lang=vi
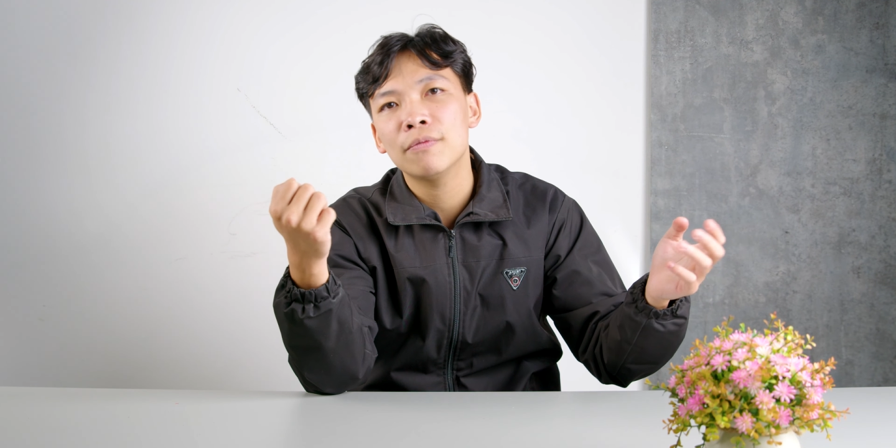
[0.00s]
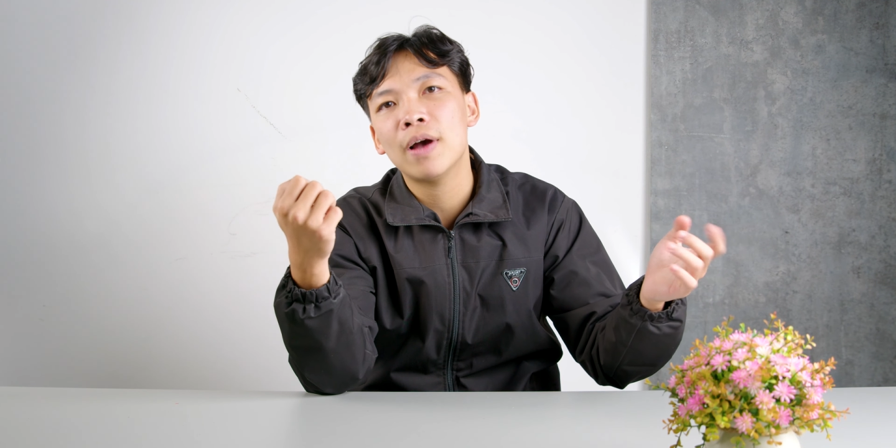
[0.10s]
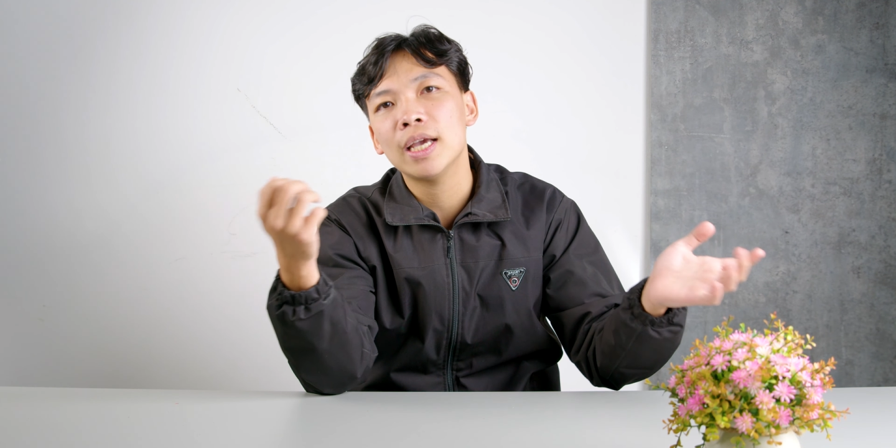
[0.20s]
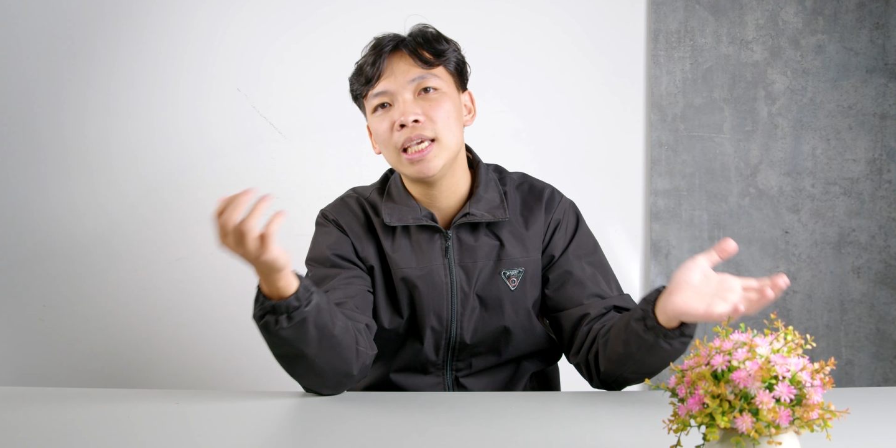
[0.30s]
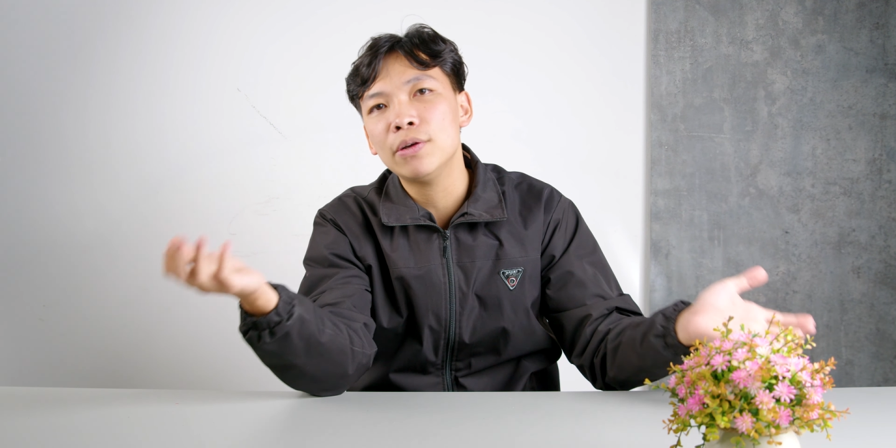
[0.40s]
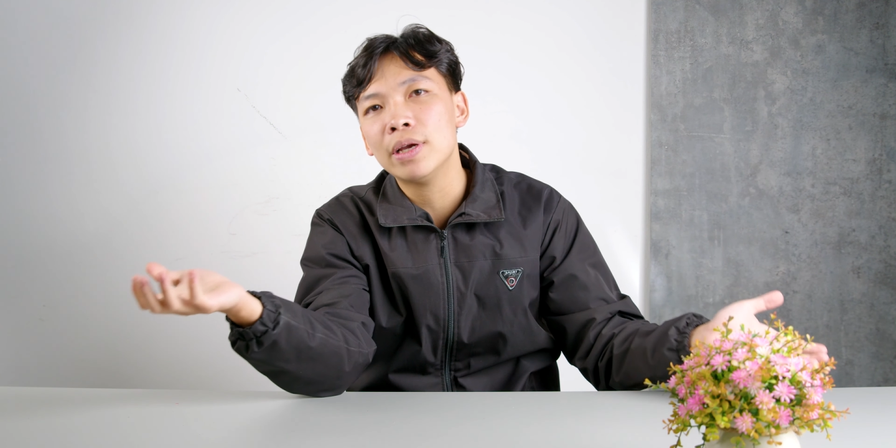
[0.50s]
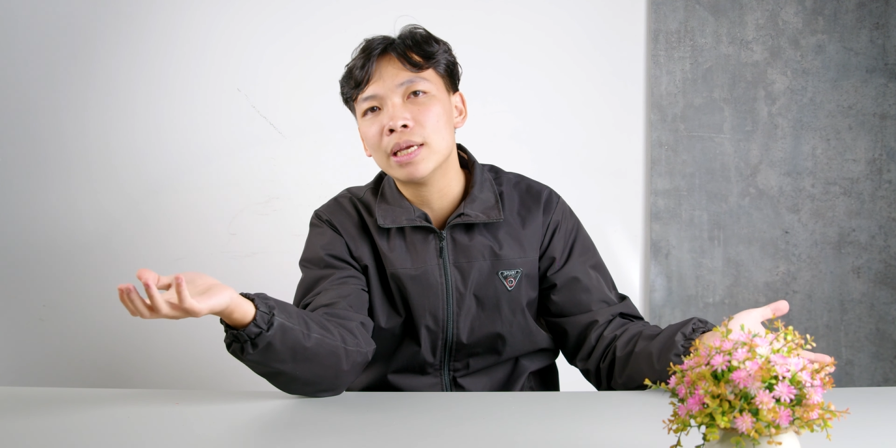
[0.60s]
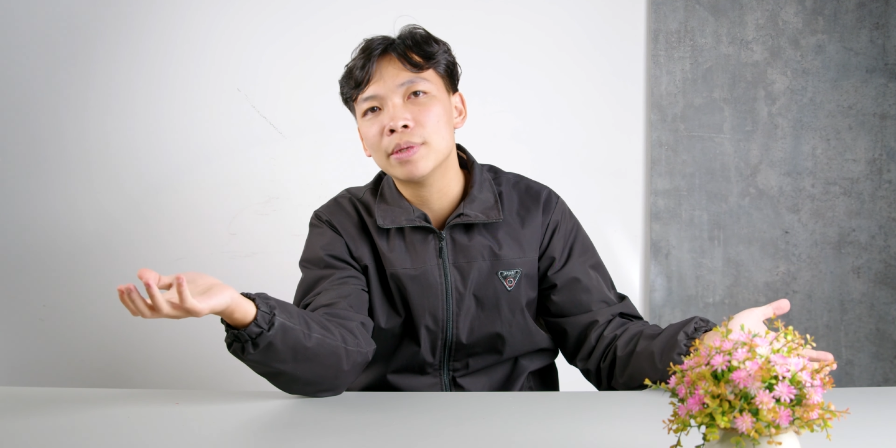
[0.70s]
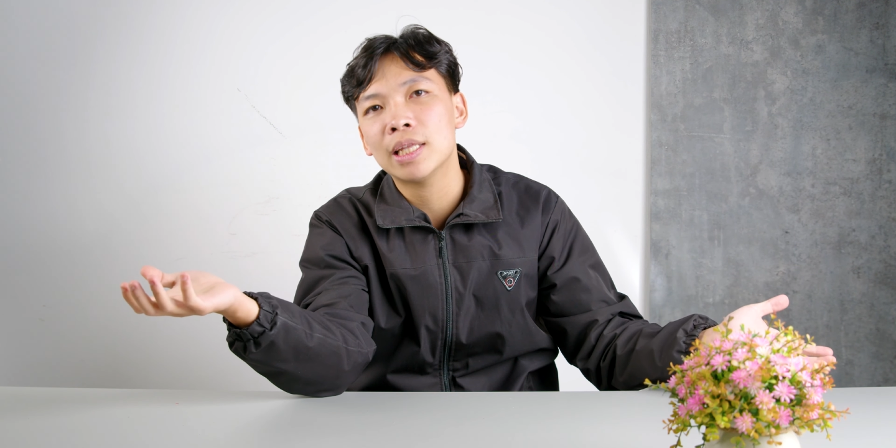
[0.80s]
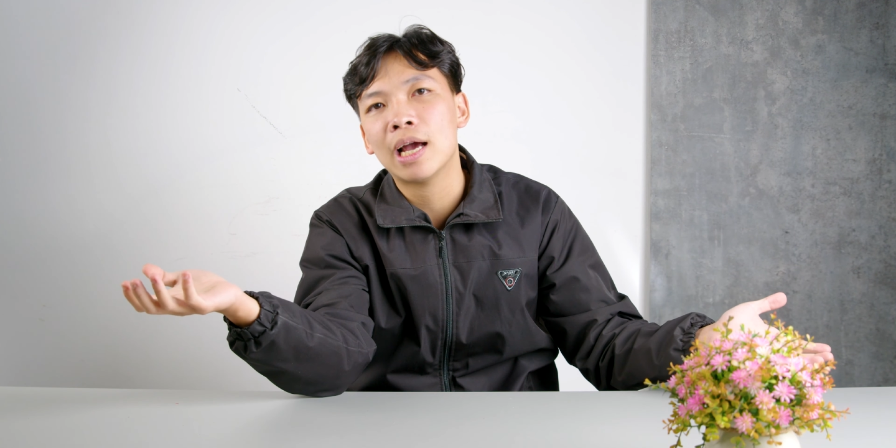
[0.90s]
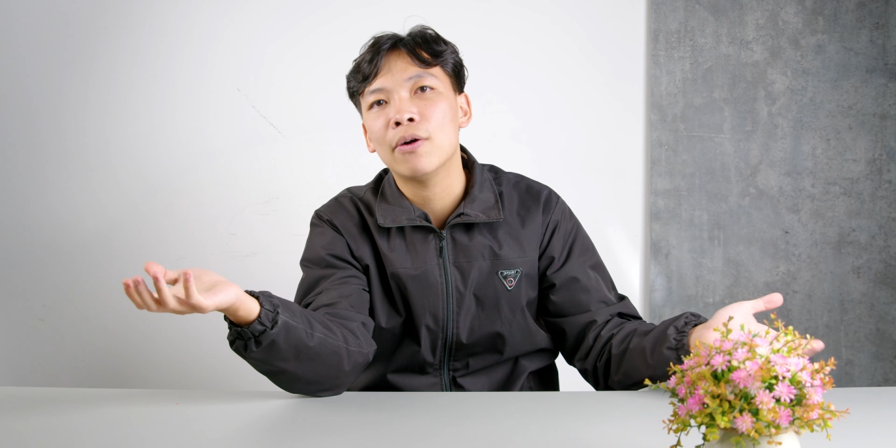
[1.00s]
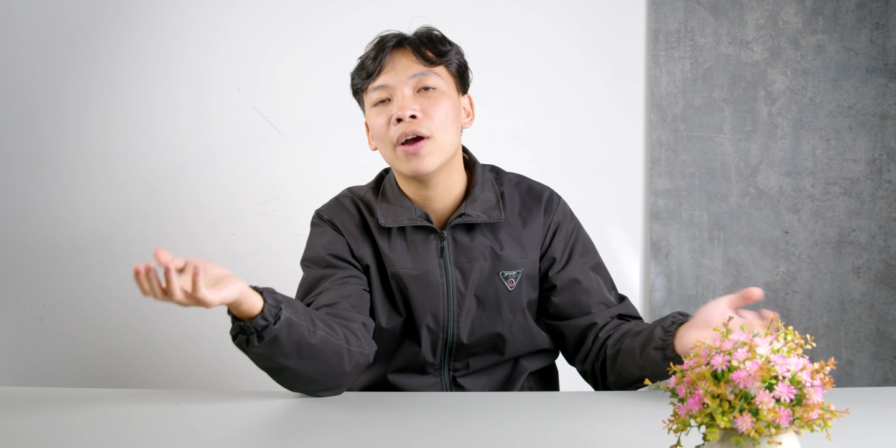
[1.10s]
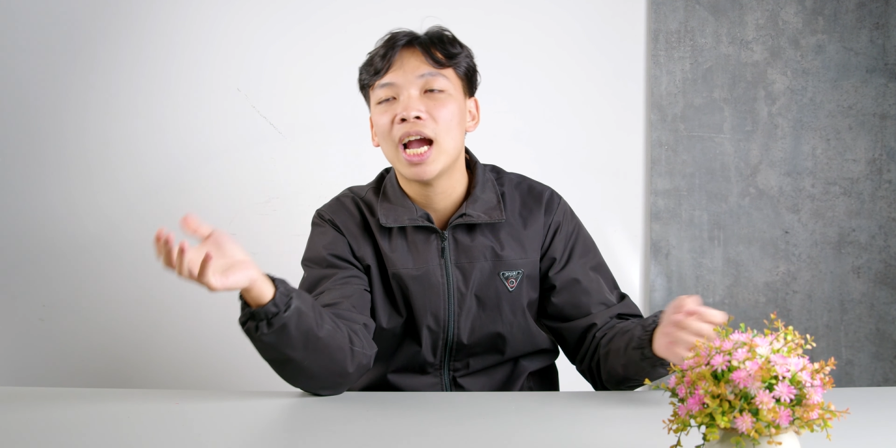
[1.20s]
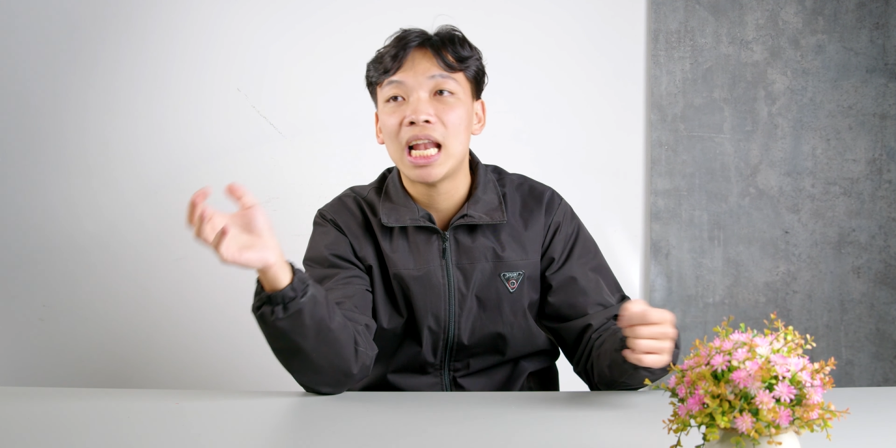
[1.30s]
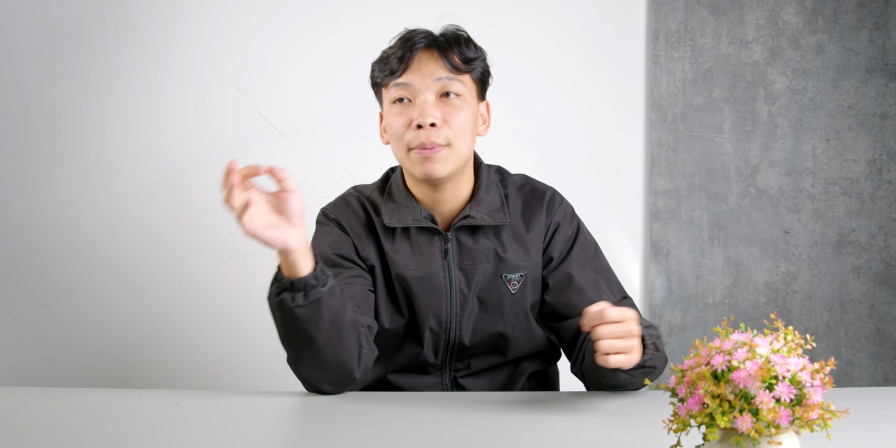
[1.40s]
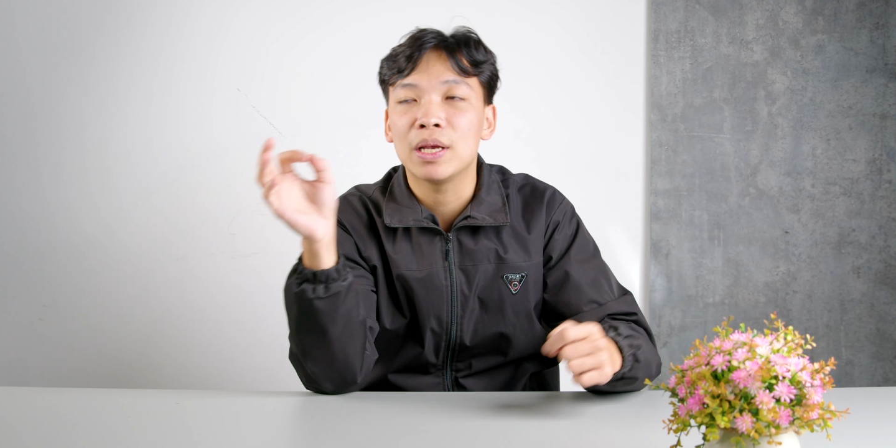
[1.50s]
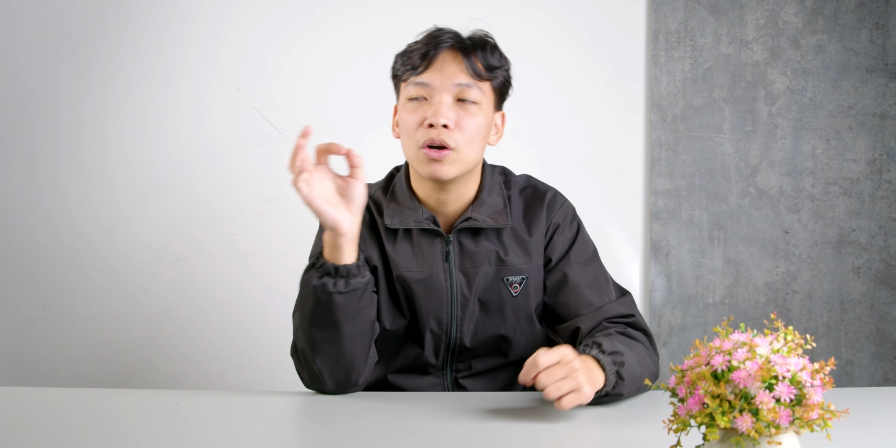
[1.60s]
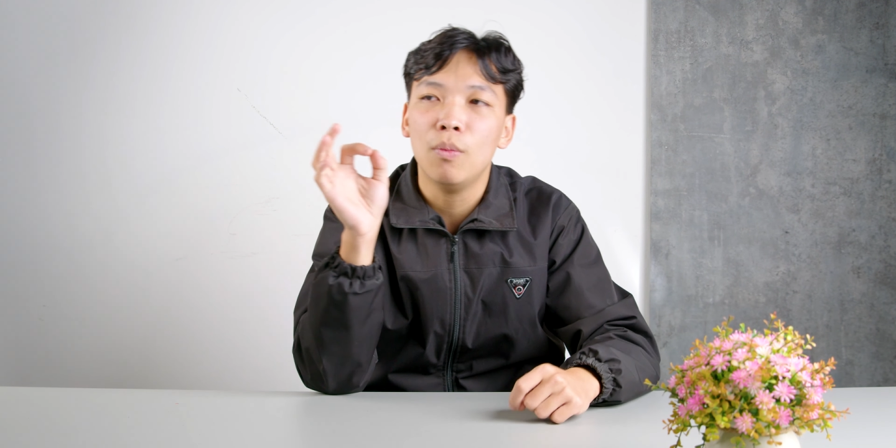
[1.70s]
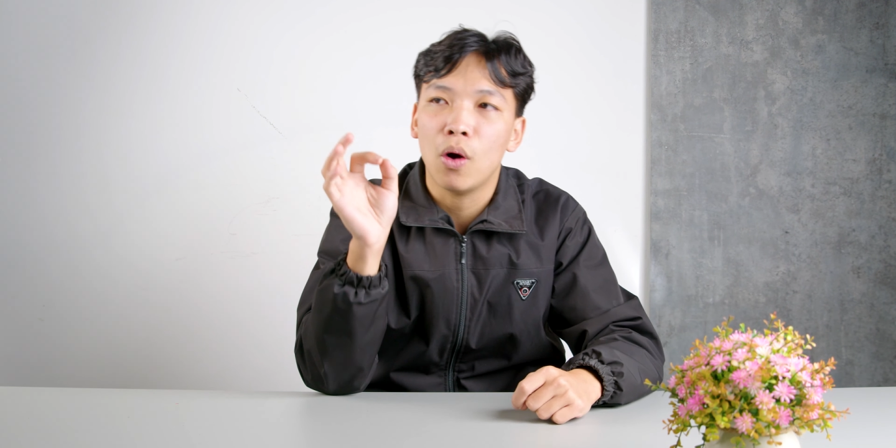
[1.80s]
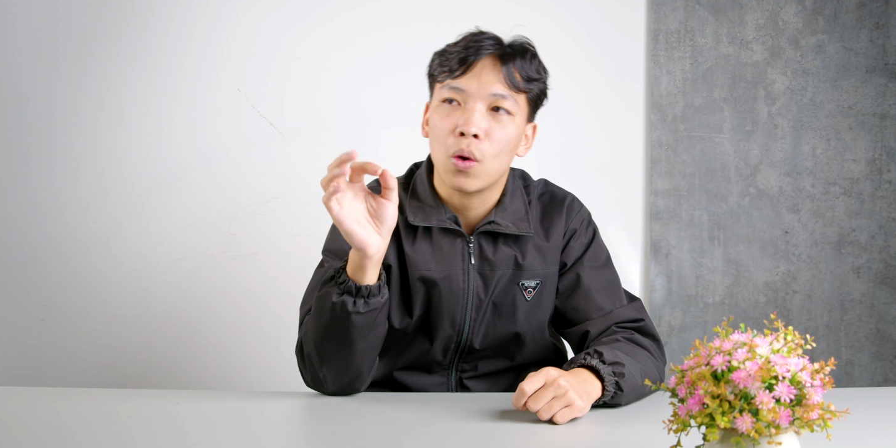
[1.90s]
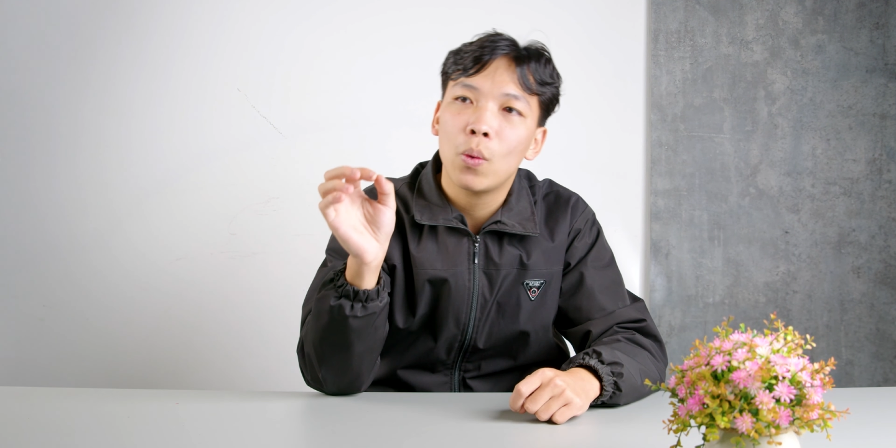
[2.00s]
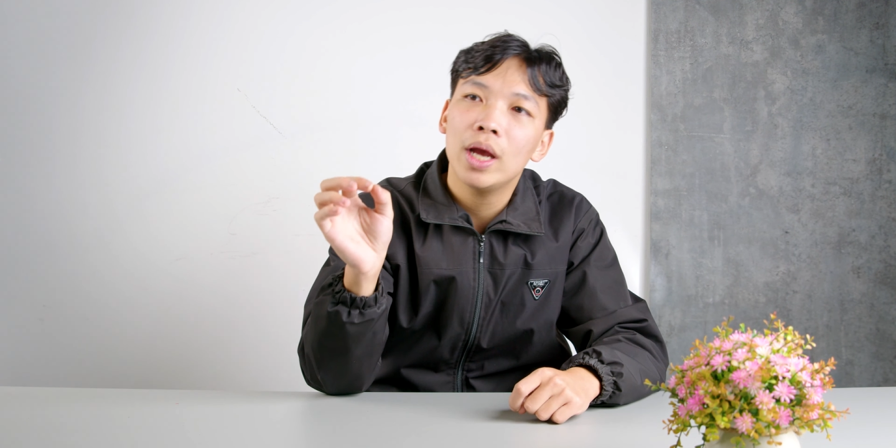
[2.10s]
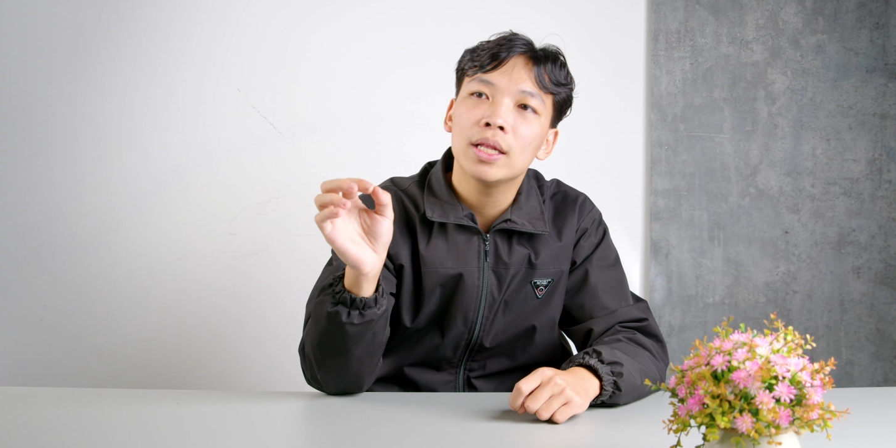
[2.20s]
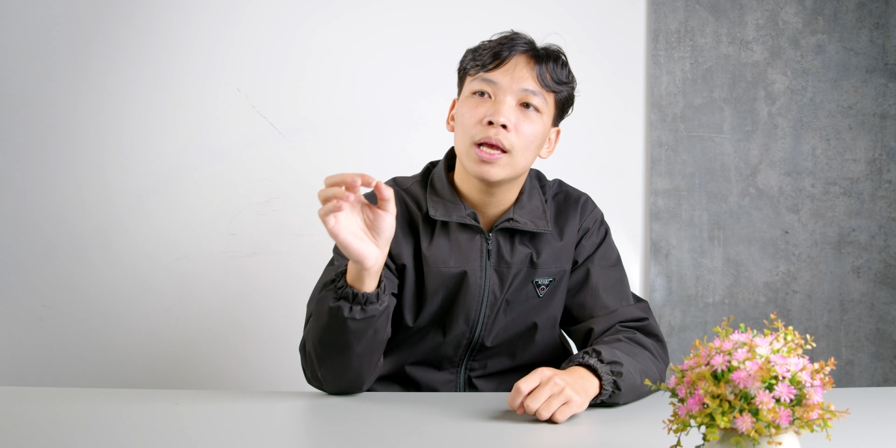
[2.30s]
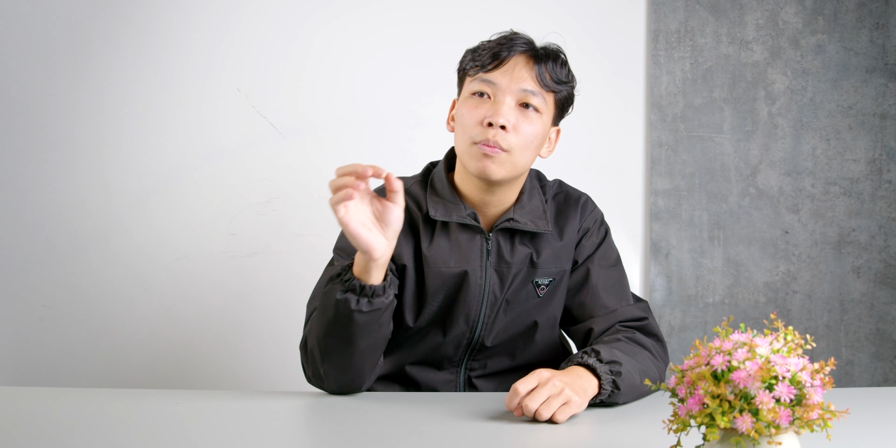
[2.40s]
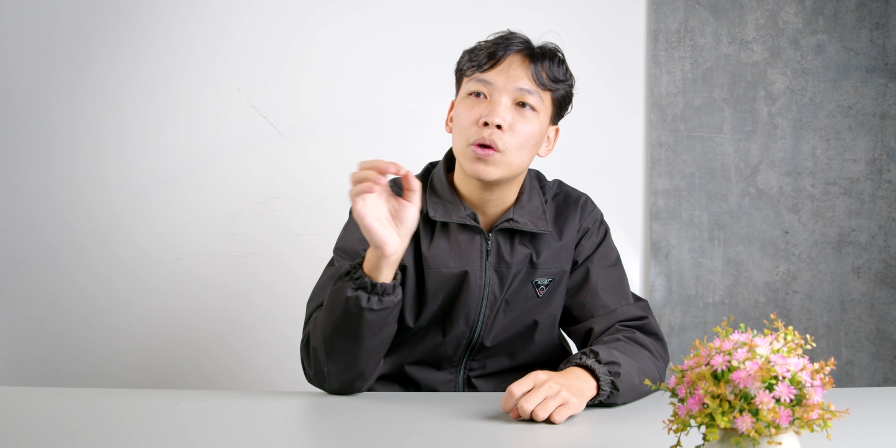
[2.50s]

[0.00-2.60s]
Và ý kiến của anh em như thế nào? Hay là mình có bỏ quên